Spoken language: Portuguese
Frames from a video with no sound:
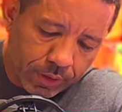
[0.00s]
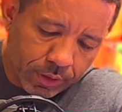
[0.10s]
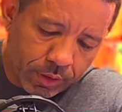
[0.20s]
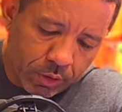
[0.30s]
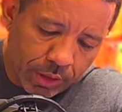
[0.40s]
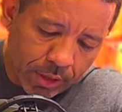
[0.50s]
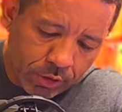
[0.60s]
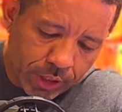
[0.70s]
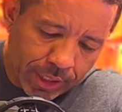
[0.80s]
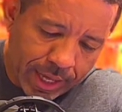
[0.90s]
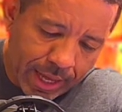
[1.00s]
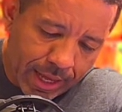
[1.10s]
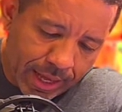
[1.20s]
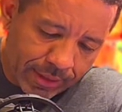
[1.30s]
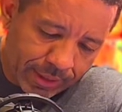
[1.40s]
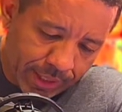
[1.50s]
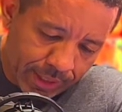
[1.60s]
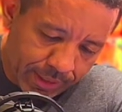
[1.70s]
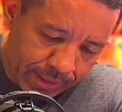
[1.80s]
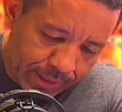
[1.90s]
e eu quero chegar
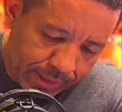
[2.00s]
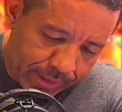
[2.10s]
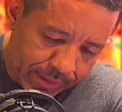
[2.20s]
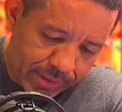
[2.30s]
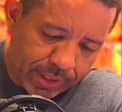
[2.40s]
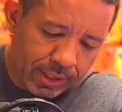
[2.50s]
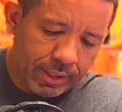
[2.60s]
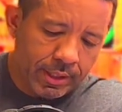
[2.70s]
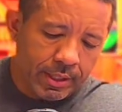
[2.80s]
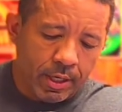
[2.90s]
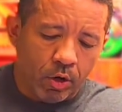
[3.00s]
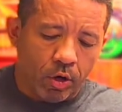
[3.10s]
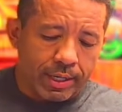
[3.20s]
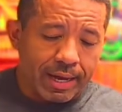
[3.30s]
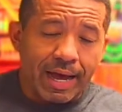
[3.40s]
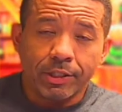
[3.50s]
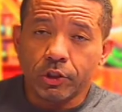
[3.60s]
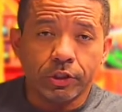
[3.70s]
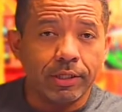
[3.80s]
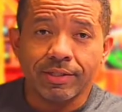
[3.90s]
até C. Ora, a
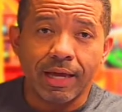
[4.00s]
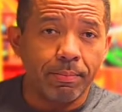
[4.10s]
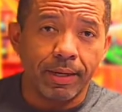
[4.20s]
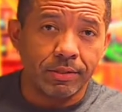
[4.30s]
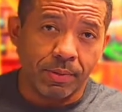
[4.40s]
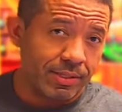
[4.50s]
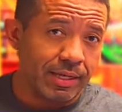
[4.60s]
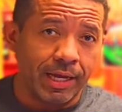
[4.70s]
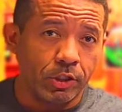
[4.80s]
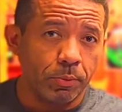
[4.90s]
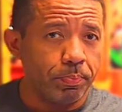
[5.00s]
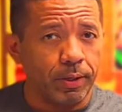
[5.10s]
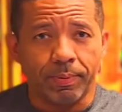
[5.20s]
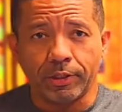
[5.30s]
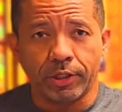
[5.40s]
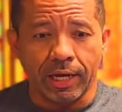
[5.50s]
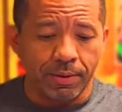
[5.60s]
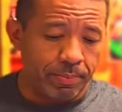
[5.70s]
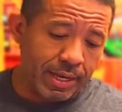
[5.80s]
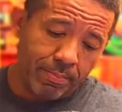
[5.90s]
distância é a mesma. Sair de P para chegar
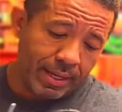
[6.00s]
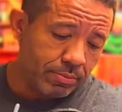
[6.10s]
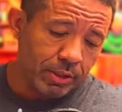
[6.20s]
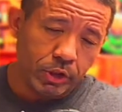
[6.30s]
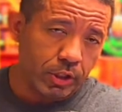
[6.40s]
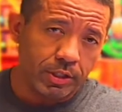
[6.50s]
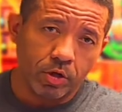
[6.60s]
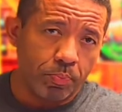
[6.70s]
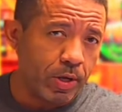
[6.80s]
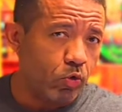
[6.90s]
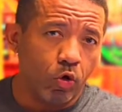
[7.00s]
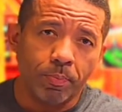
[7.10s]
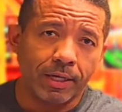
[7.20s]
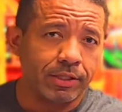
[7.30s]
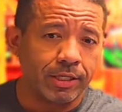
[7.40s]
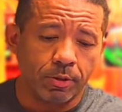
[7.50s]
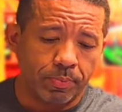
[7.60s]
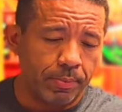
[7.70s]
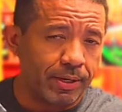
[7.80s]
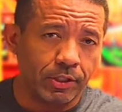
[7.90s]
em B é a mesma distância que eu percorro para sair de
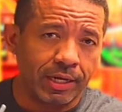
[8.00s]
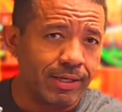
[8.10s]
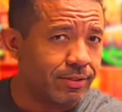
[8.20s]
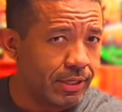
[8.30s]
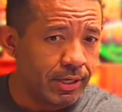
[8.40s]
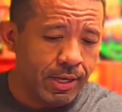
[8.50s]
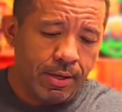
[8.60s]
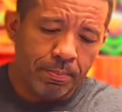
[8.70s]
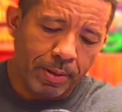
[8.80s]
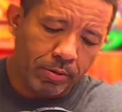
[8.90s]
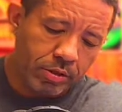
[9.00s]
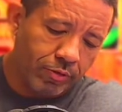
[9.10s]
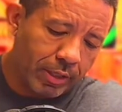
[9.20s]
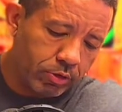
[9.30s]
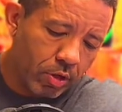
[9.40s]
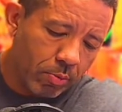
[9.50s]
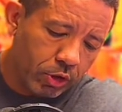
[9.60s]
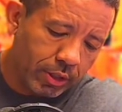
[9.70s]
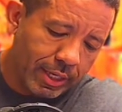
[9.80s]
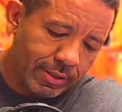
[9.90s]
P para chegar em C, pelos fatos que eu
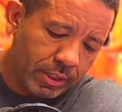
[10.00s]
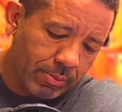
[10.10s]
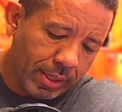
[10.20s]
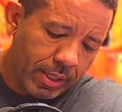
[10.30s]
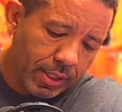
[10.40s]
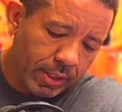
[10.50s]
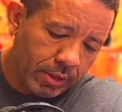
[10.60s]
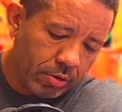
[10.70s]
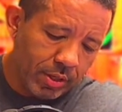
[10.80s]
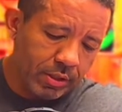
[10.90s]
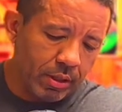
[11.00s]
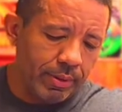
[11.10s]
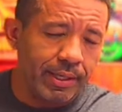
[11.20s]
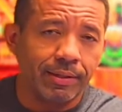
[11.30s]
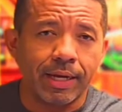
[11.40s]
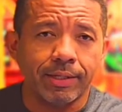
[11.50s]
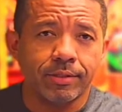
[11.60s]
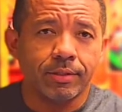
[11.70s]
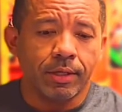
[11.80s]
mostrei acima. Então aqui também é 10.